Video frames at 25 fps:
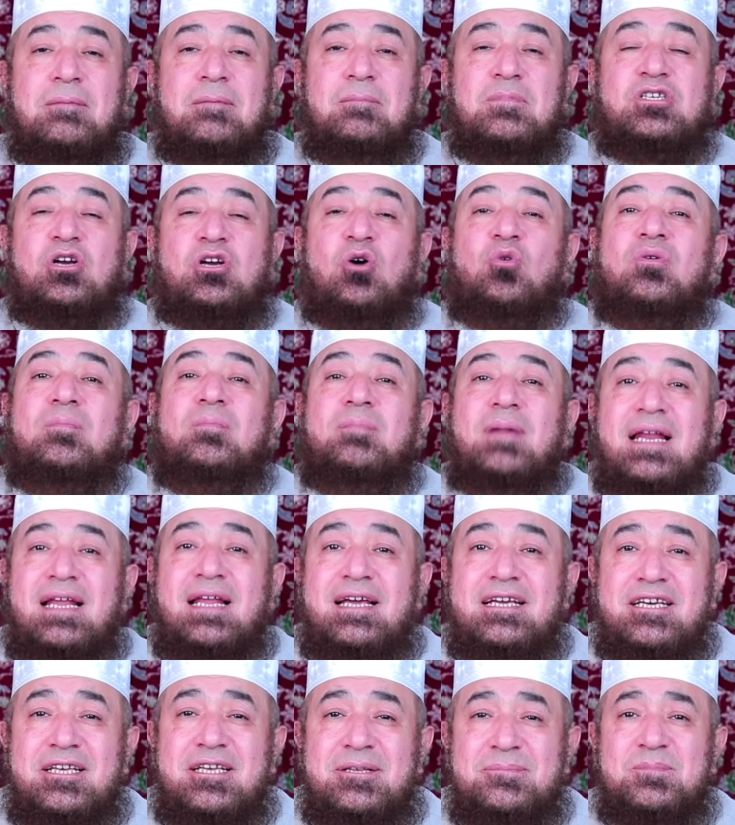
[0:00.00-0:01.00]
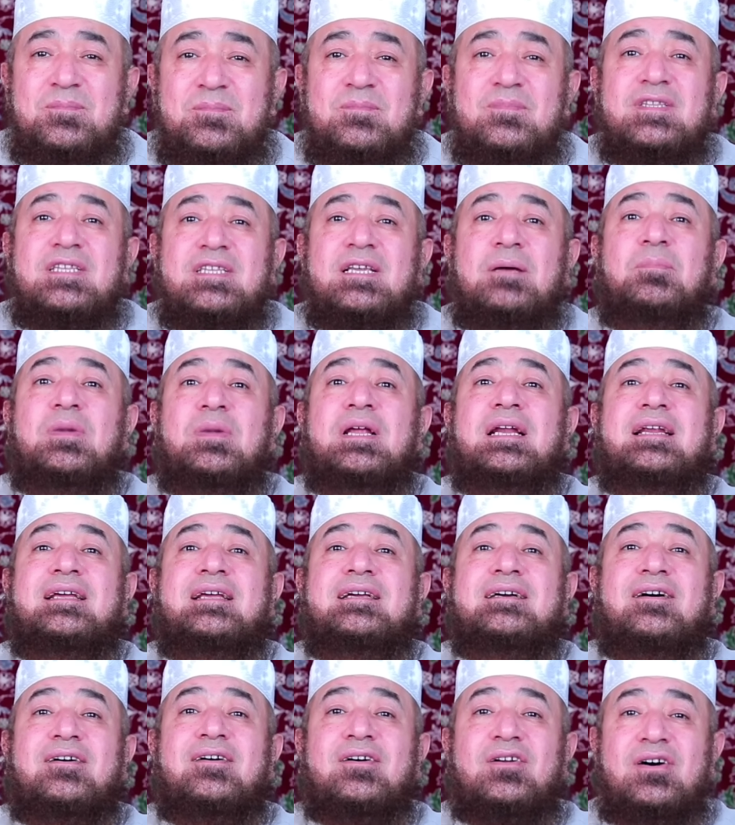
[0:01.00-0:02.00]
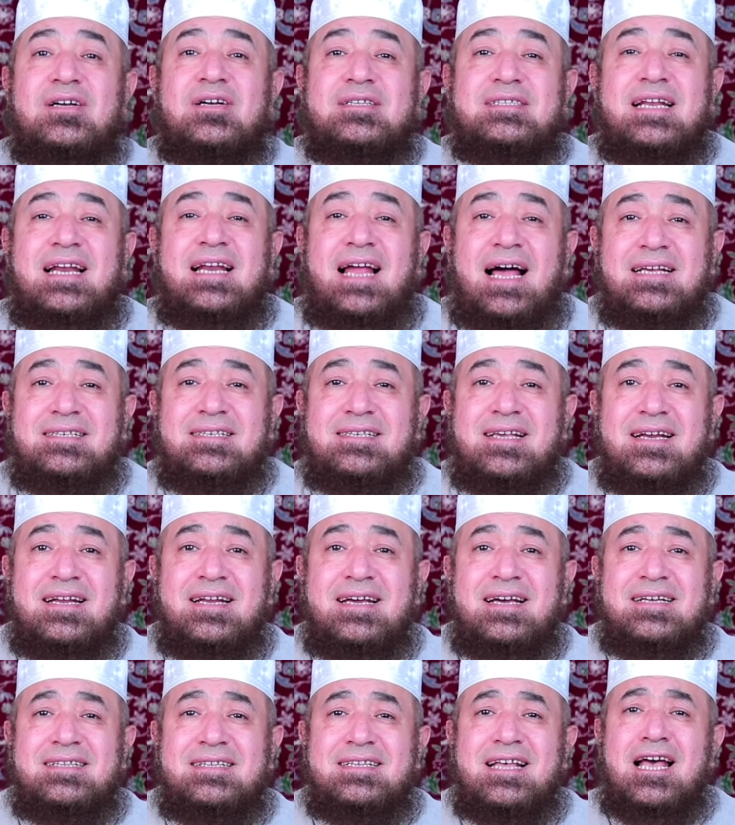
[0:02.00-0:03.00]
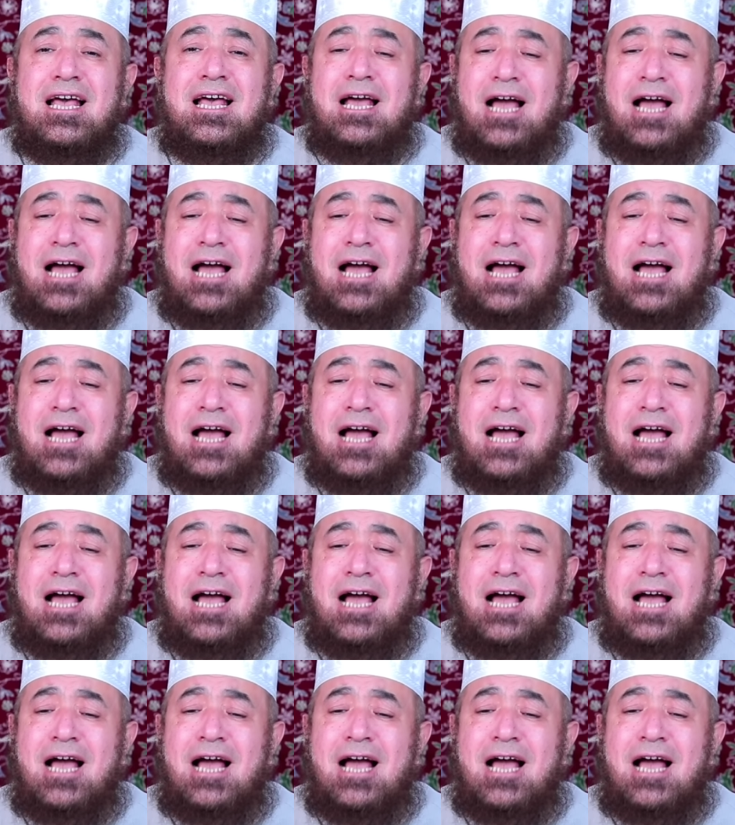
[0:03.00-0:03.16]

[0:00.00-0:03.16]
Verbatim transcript: مش هقول ملايين مليارات الحسنات